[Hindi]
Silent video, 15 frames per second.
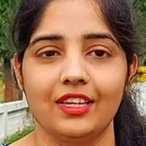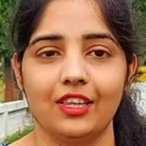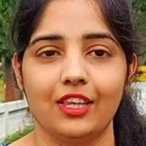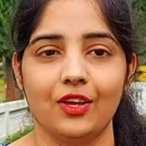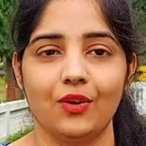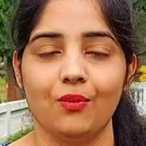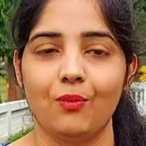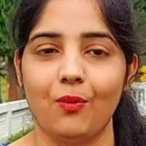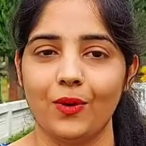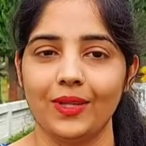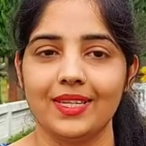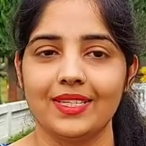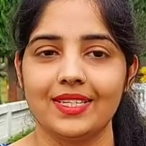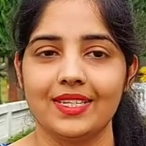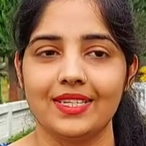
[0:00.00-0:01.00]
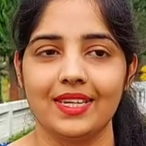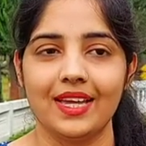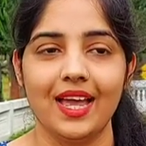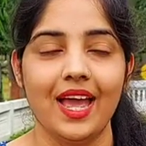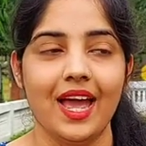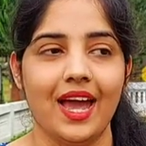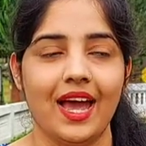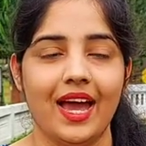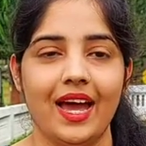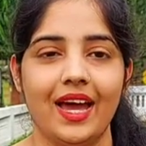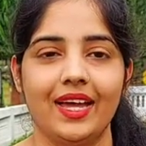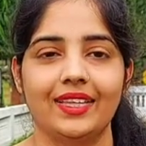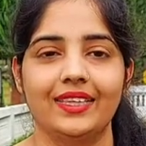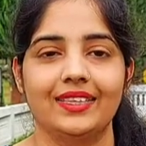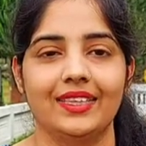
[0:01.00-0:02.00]
सकती हूँ बहुत अच्छे से
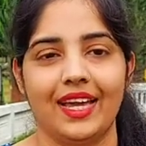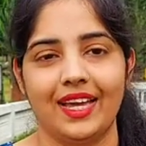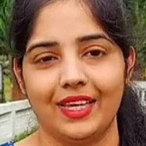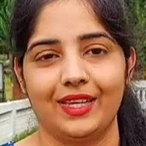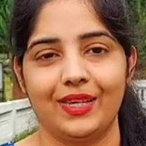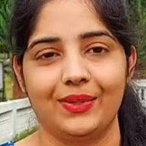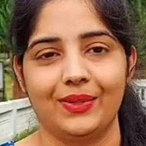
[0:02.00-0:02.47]
एंड थैंक